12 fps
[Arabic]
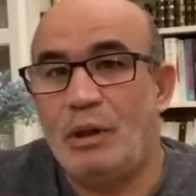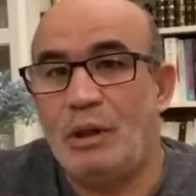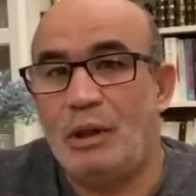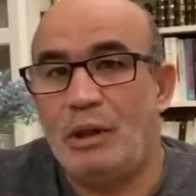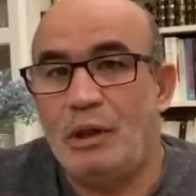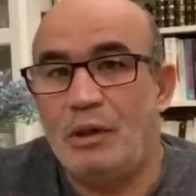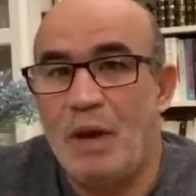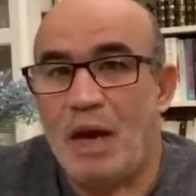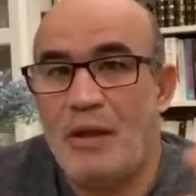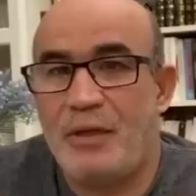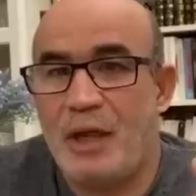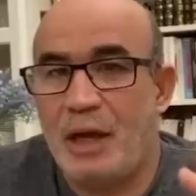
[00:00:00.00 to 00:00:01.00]

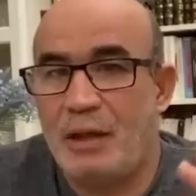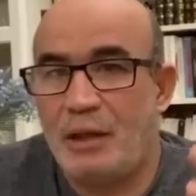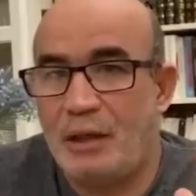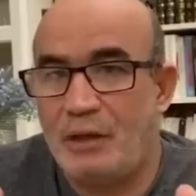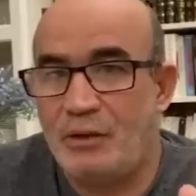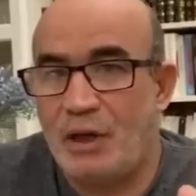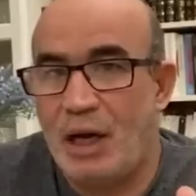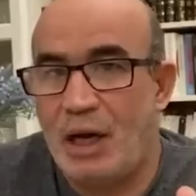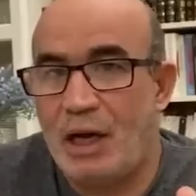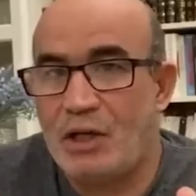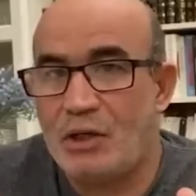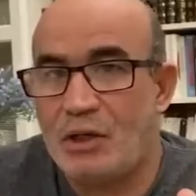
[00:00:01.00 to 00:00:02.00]
لماذا هذا
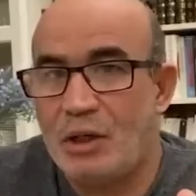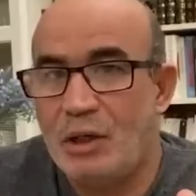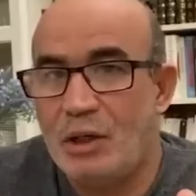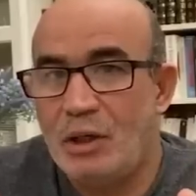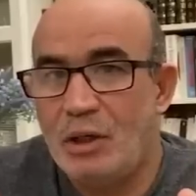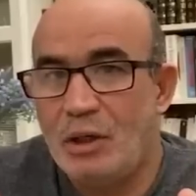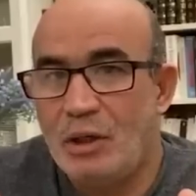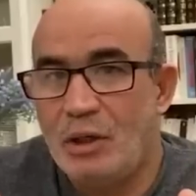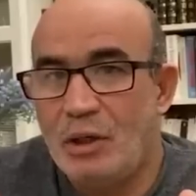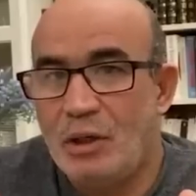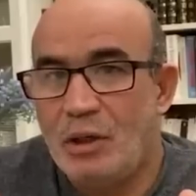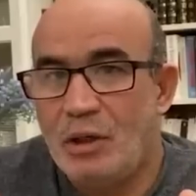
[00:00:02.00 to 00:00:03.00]
الانزعاج
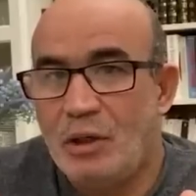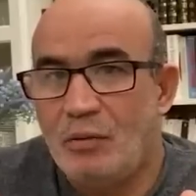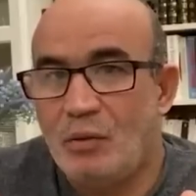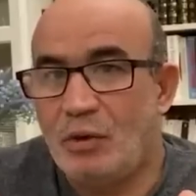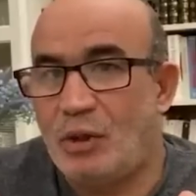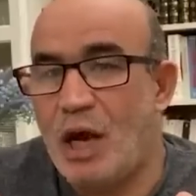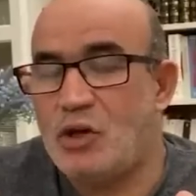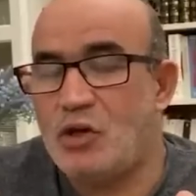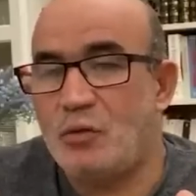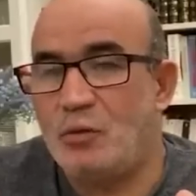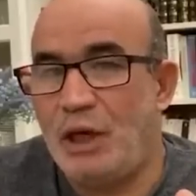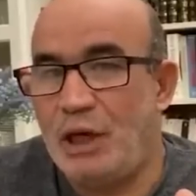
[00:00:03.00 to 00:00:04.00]

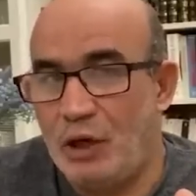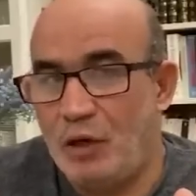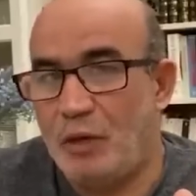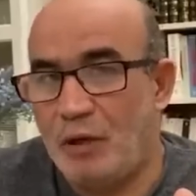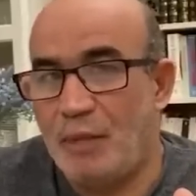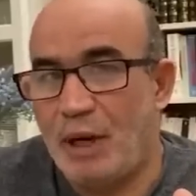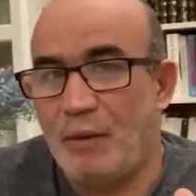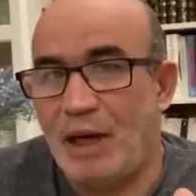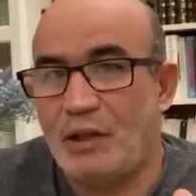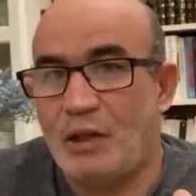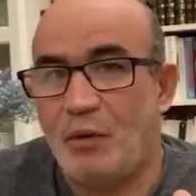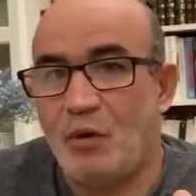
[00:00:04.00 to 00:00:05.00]
والتهجم عليهم كما راهم
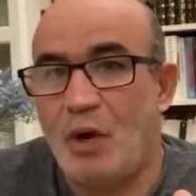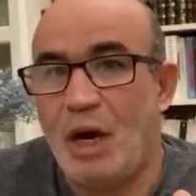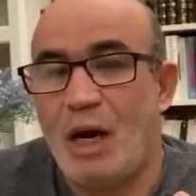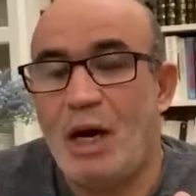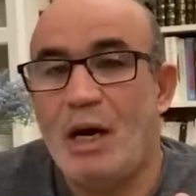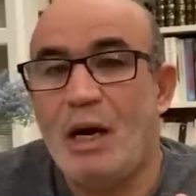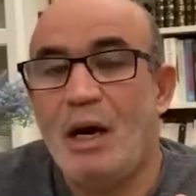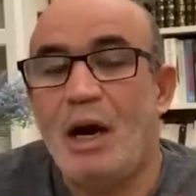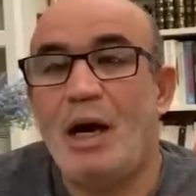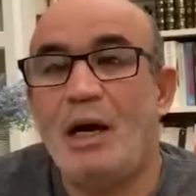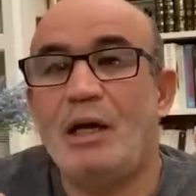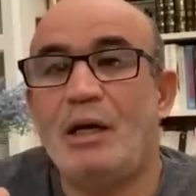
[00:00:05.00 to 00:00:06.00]
يعتبروها
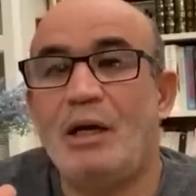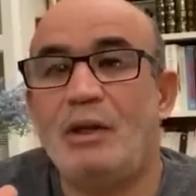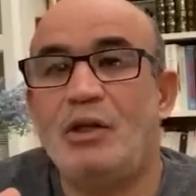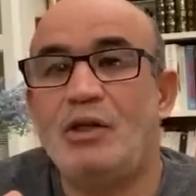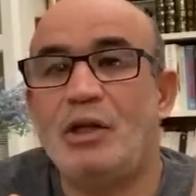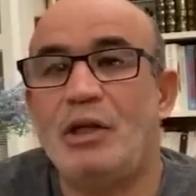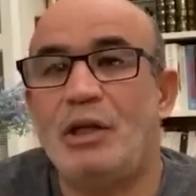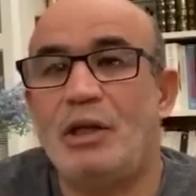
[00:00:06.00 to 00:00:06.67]
قال لك نتيجه